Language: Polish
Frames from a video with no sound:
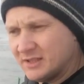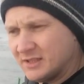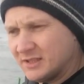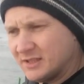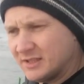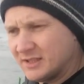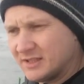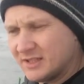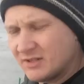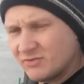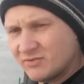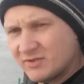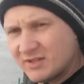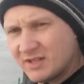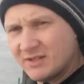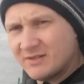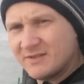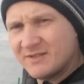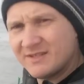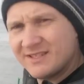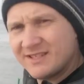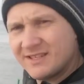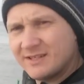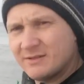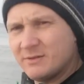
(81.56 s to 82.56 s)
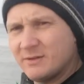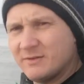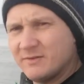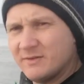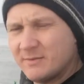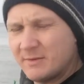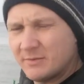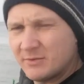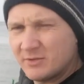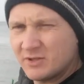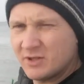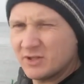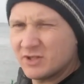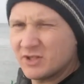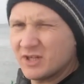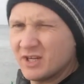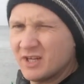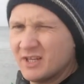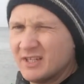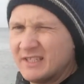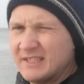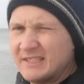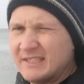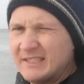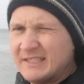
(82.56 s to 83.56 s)
zarzucając za głowy mam
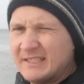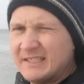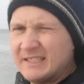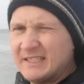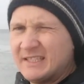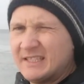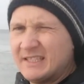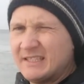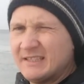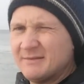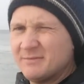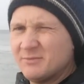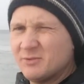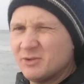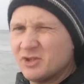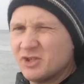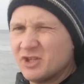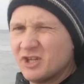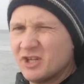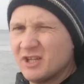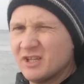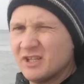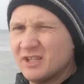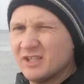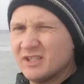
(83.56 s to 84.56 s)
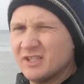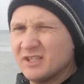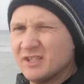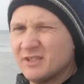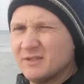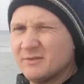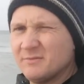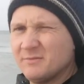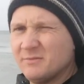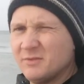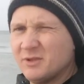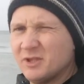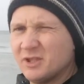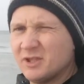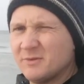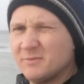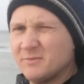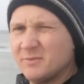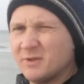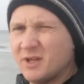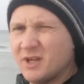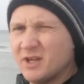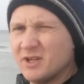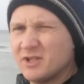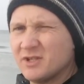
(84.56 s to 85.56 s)
troszeczkę E, muszę e, mieć
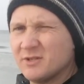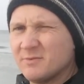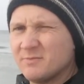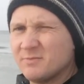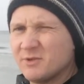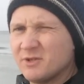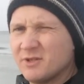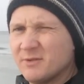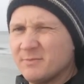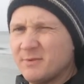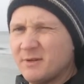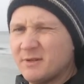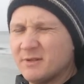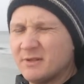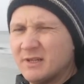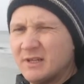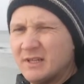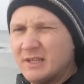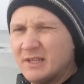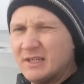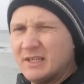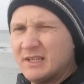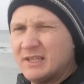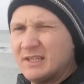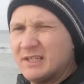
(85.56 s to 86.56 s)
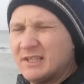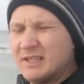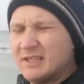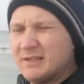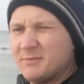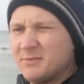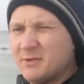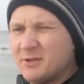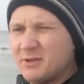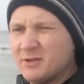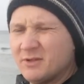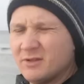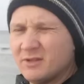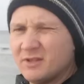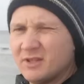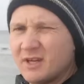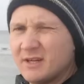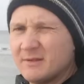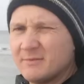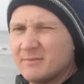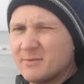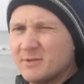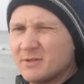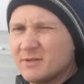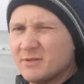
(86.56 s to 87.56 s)
mniejszy przypon, e, bo on
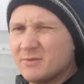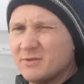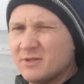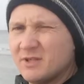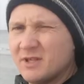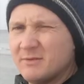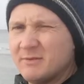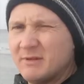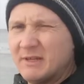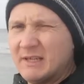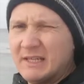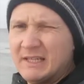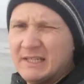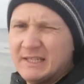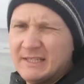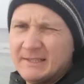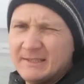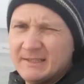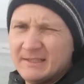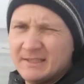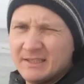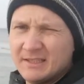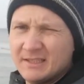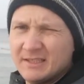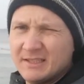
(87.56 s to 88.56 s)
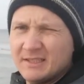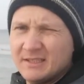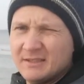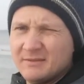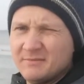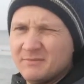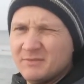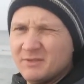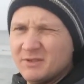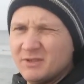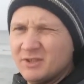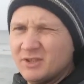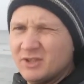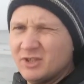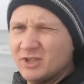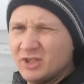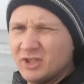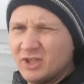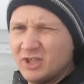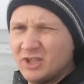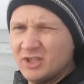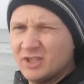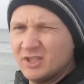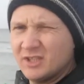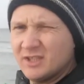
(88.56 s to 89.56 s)
dotyka po prostu ziemi.
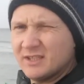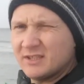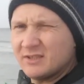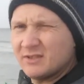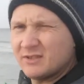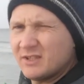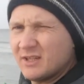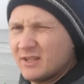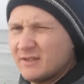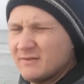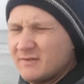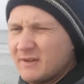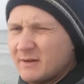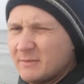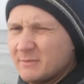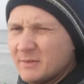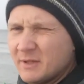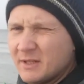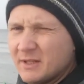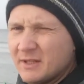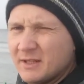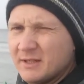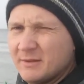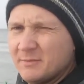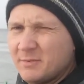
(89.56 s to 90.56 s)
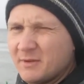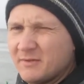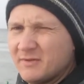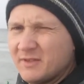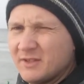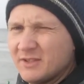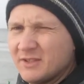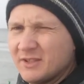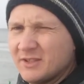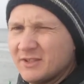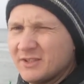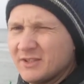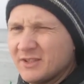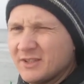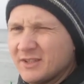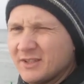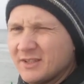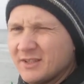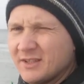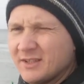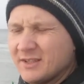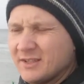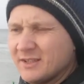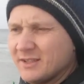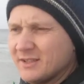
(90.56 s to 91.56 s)
No i tyle, co chciałem Wam powiedzieć.
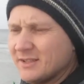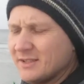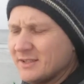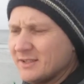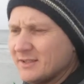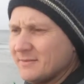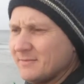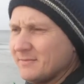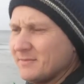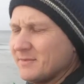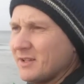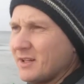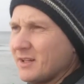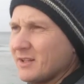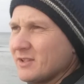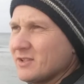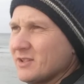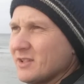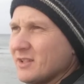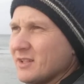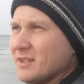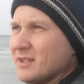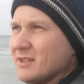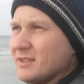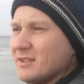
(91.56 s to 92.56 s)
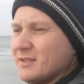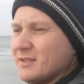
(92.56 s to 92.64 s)
Także no,